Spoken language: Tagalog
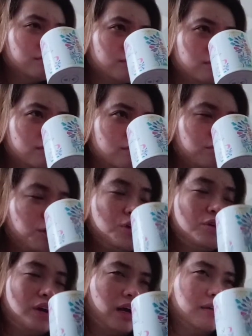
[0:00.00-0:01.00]
Pero nga,
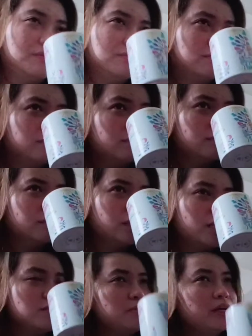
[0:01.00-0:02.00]
I
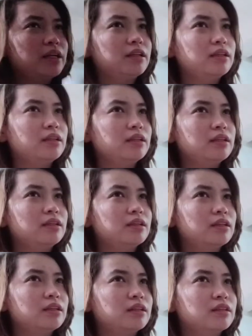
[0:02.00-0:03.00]
smell
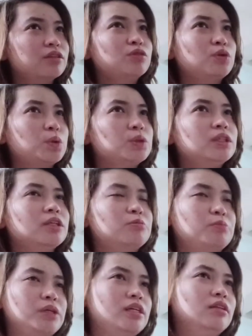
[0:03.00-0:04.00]
the roasted
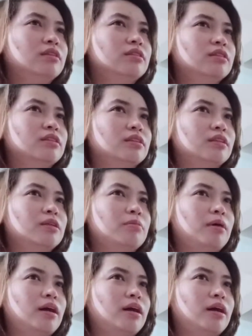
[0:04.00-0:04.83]
beans. O, ah, diba?